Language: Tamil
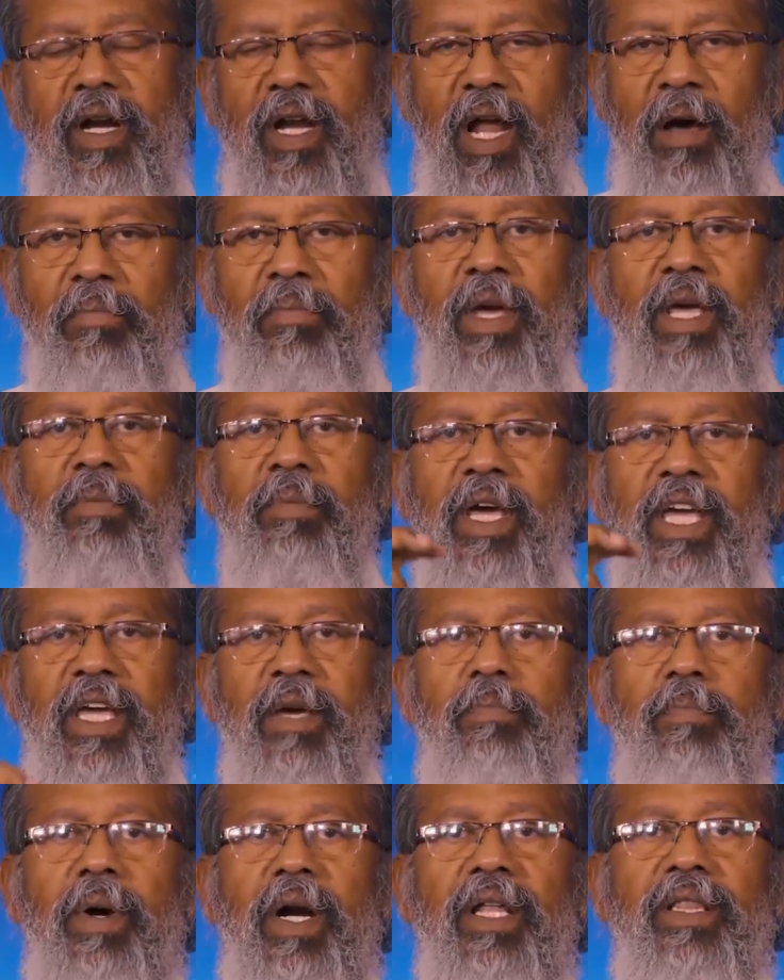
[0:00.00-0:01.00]
நம்மை
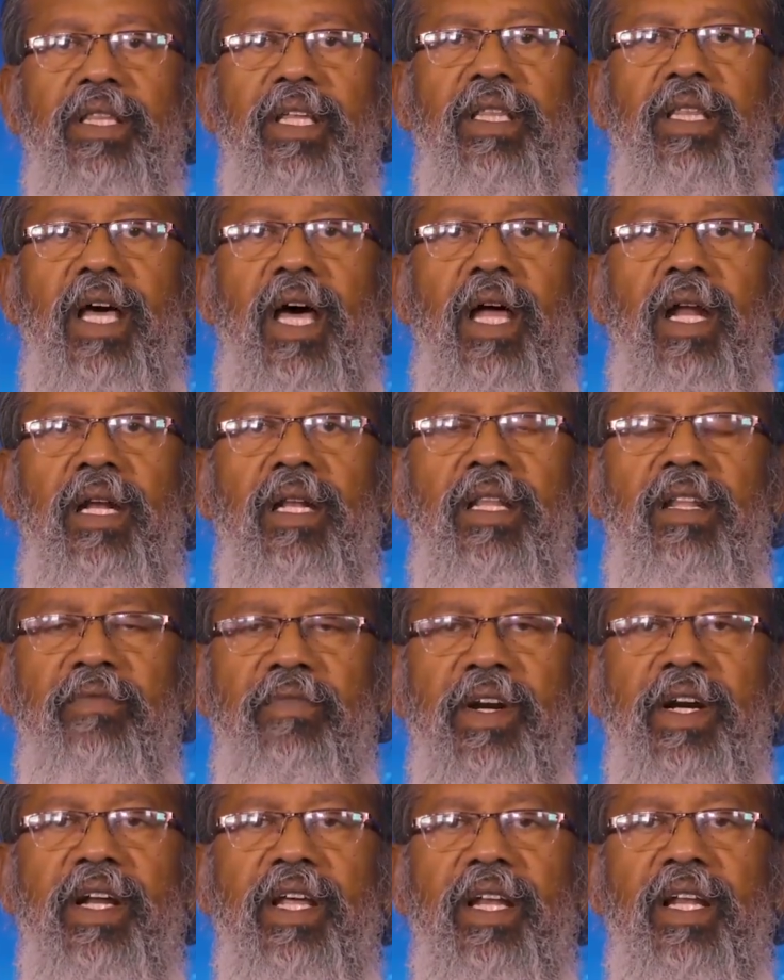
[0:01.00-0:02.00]
மையப்படுத்தி தான் இந்த
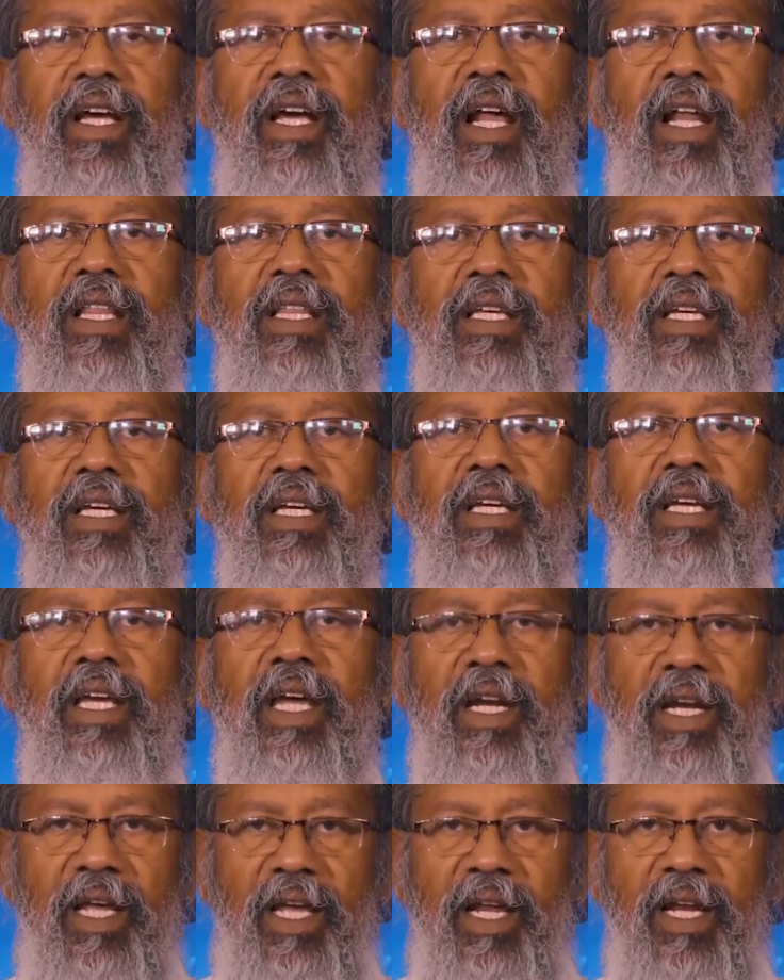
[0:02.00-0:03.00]
வீடு இருக்கிறது
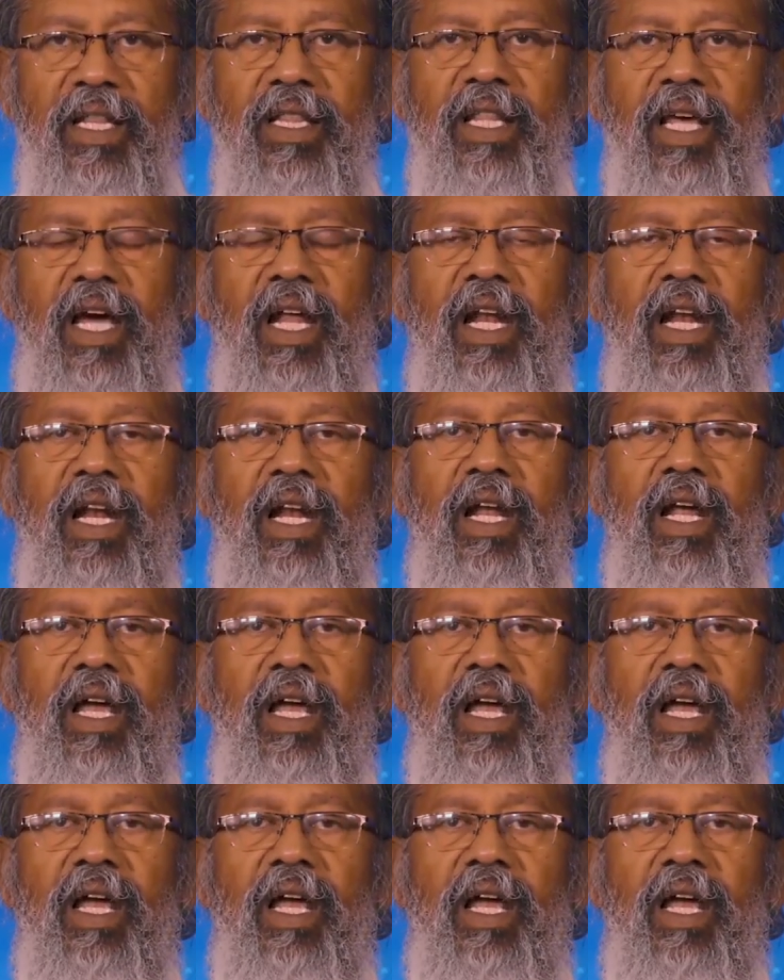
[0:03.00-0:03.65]
என்று இருந்தால்